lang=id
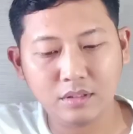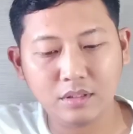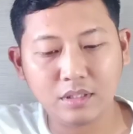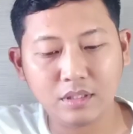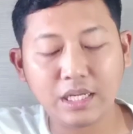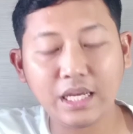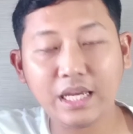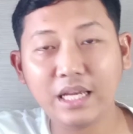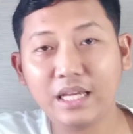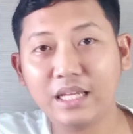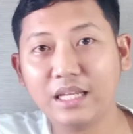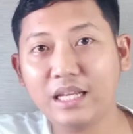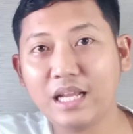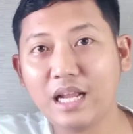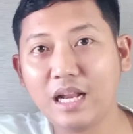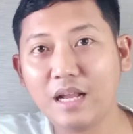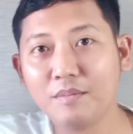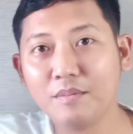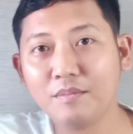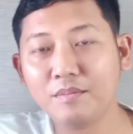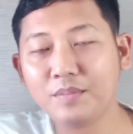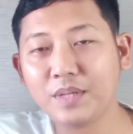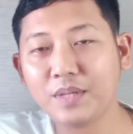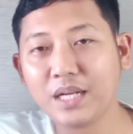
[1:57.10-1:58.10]
Oke,
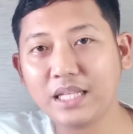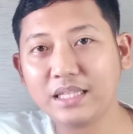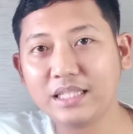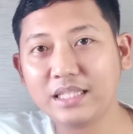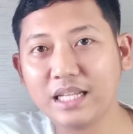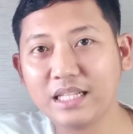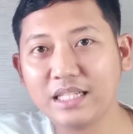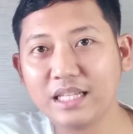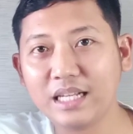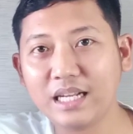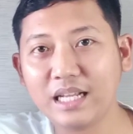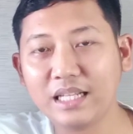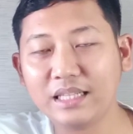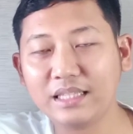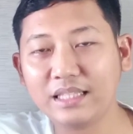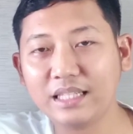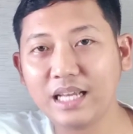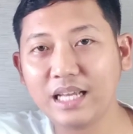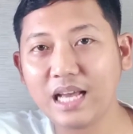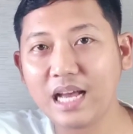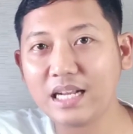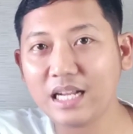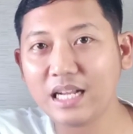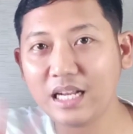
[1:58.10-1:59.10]
dalam pelatihannya
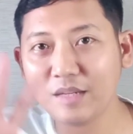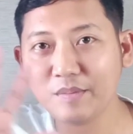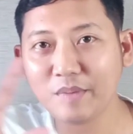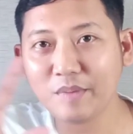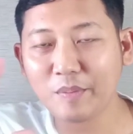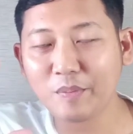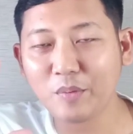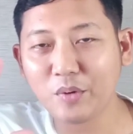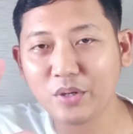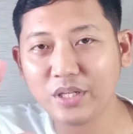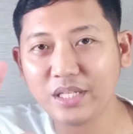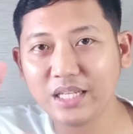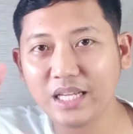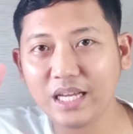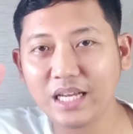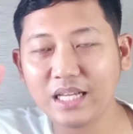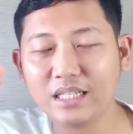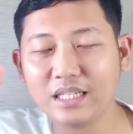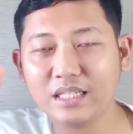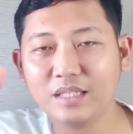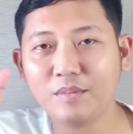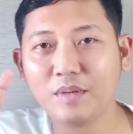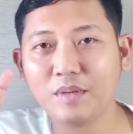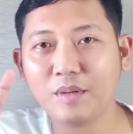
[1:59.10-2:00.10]
nanti ada lima poin
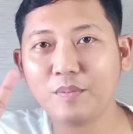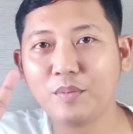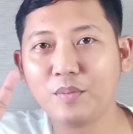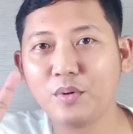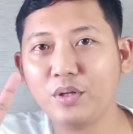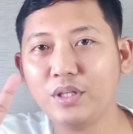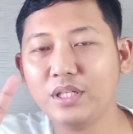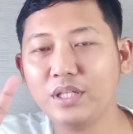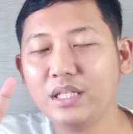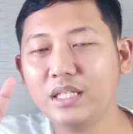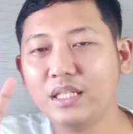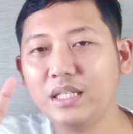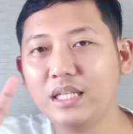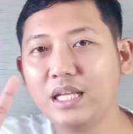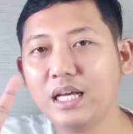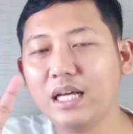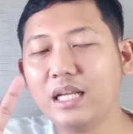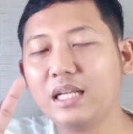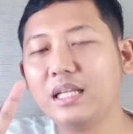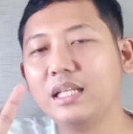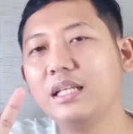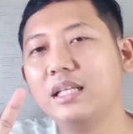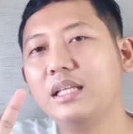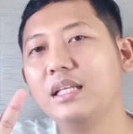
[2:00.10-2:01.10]
ya, lima poin
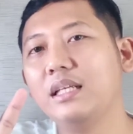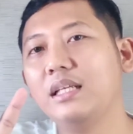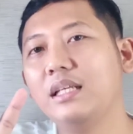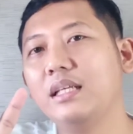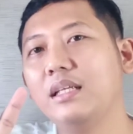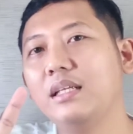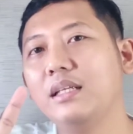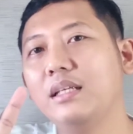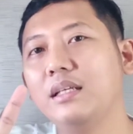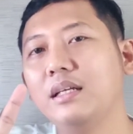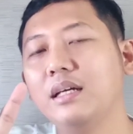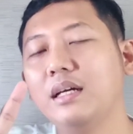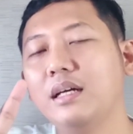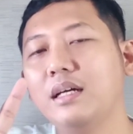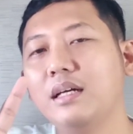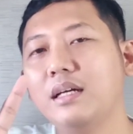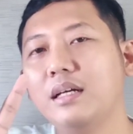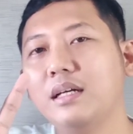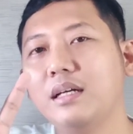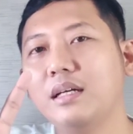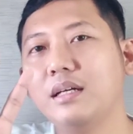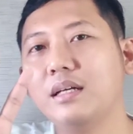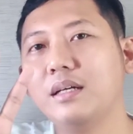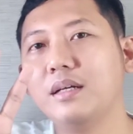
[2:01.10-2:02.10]
dari
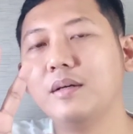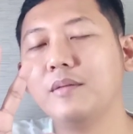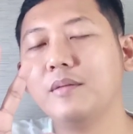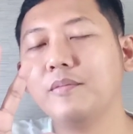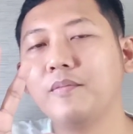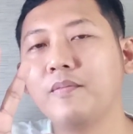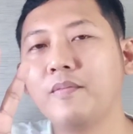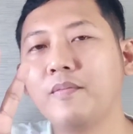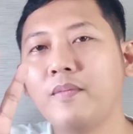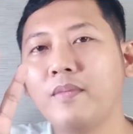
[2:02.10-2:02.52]
uh,